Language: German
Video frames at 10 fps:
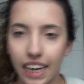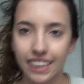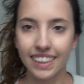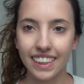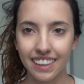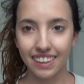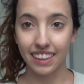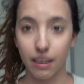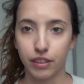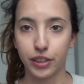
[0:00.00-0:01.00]
Als nächstes
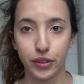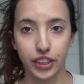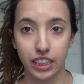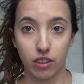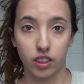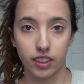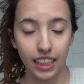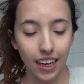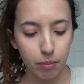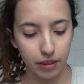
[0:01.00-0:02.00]
darf natürlich der
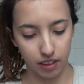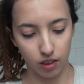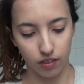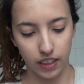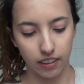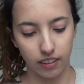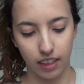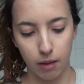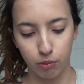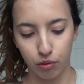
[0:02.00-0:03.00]
Concealer bzw. das
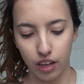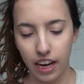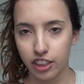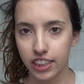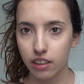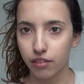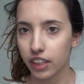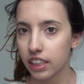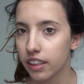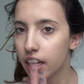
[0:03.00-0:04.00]
Camouflage nicht
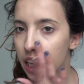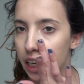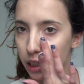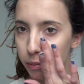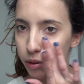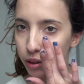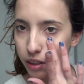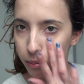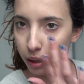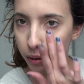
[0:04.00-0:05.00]
fehlen. Ich
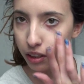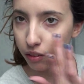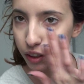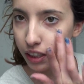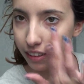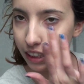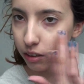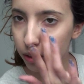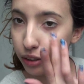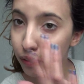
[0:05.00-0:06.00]
benutze immer noch das von Art
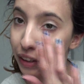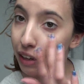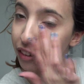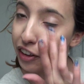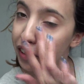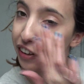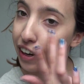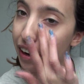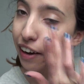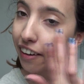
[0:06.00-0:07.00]
Deco, das wird einfach nicht
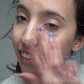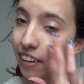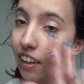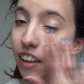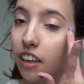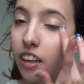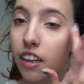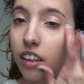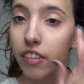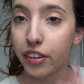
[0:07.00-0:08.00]
leerer,
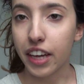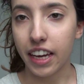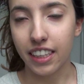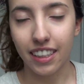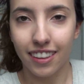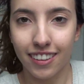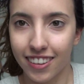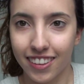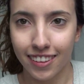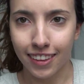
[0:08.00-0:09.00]
was ja eigentlich
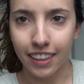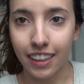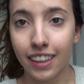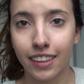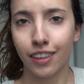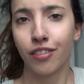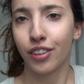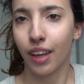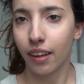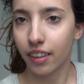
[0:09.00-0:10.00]
keine negative
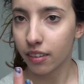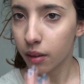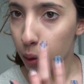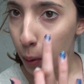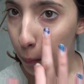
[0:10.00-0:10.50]
Sache ist.